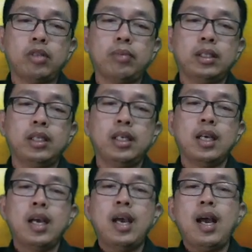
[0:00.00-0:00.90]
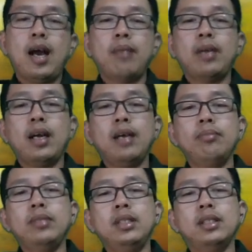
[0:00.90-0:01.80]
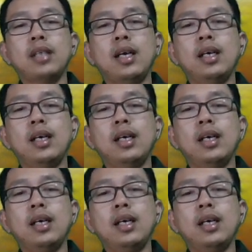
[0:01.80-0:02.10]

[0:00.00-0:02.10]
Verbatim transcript: Masehi. Abraham, Isa